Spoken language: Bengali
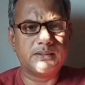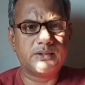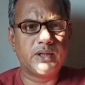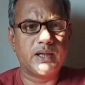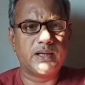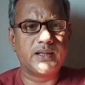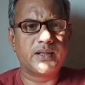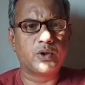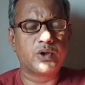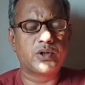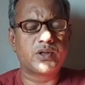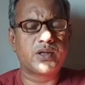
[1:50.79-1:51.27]

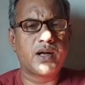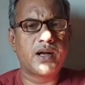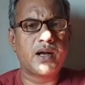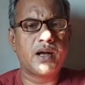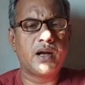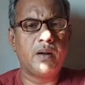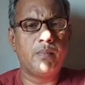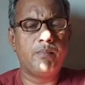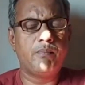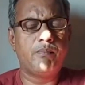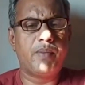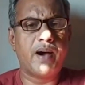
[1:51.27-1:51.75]
যতটা
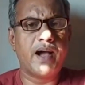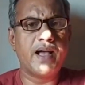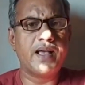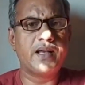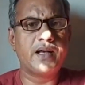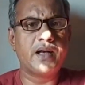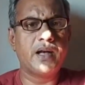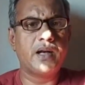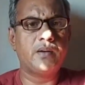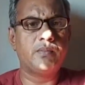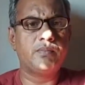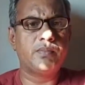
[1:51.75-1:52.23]
না
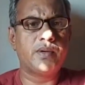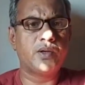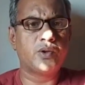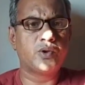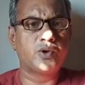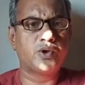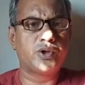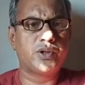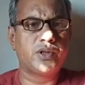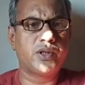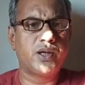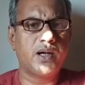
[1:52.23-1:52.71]
বাইরের
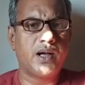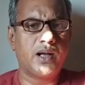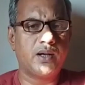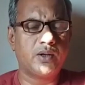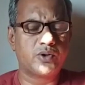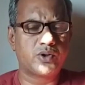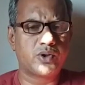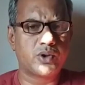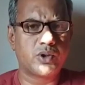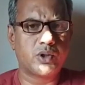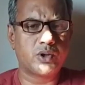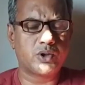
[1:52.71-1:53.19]
মানুষে
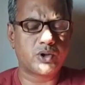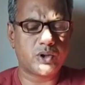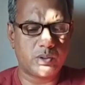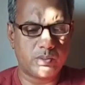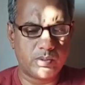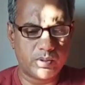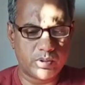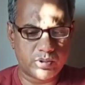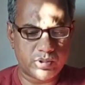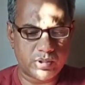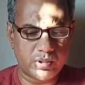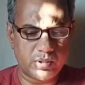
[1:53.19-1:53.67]
আলোচনা
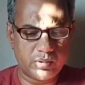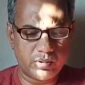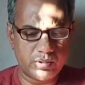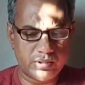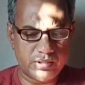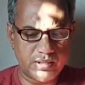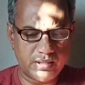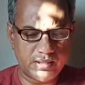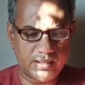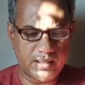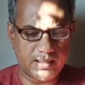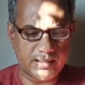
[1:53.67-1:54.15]
সমালোচনা
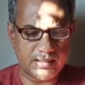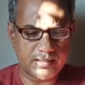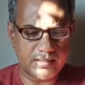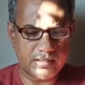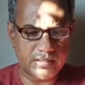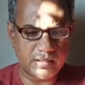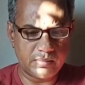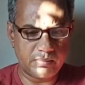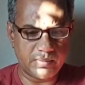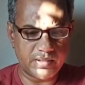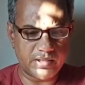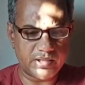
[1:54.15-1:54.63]
হচ্ছে তার
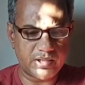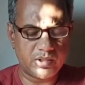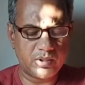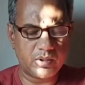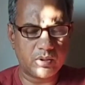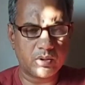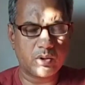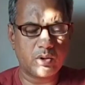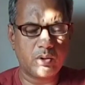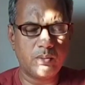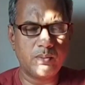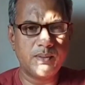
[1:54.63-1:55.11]
চেয়ে বেশি
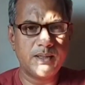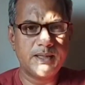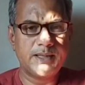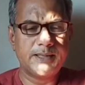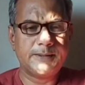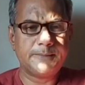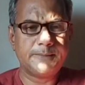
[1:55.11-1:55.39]
রকম